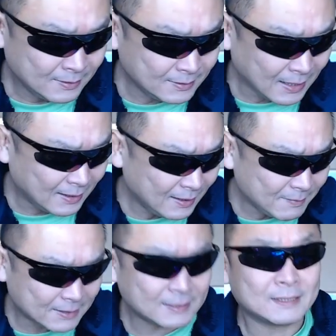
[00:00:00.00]
じゃあ
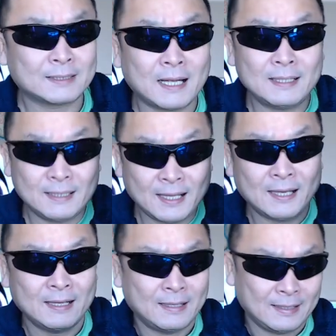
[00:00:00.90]
今実際に
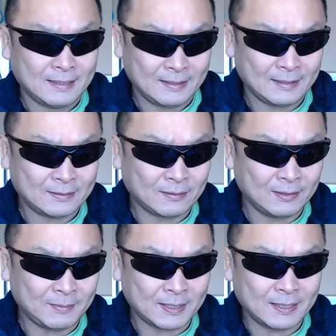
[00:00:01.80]
ねえっと、
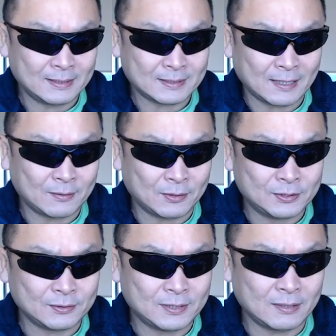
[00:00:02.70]
今現在
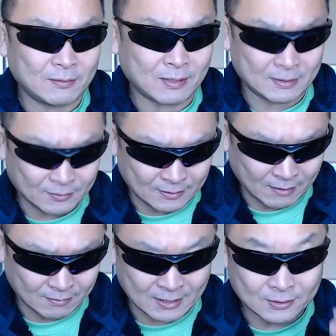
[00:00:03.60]
50出るのかどう
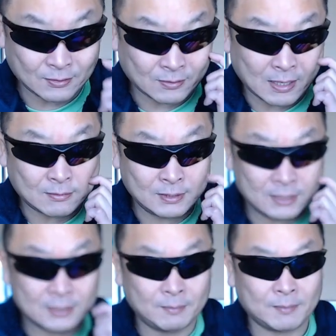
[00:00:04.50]
なのかちょっと確
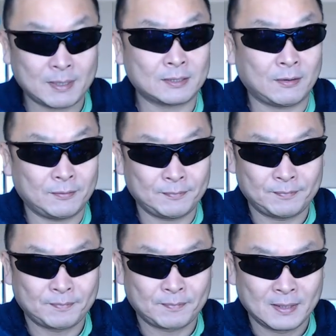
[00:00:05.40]
認してみましょう
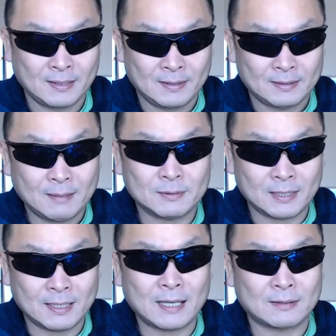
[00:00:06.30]
多分
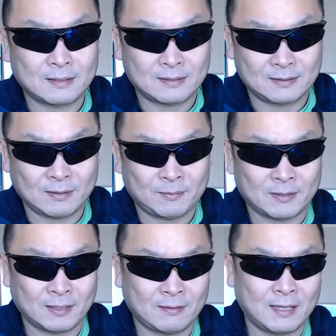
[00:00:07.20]
出ないと思
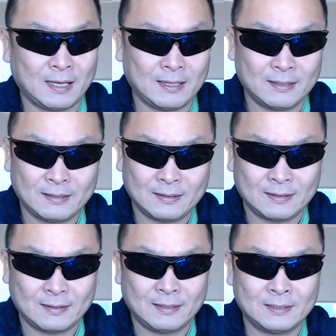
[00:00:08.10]
うけどね
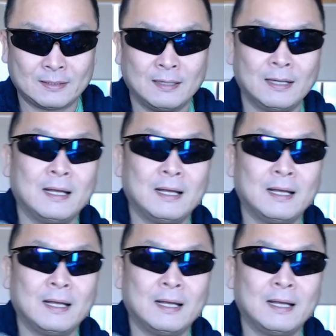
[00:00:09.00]
よいしょ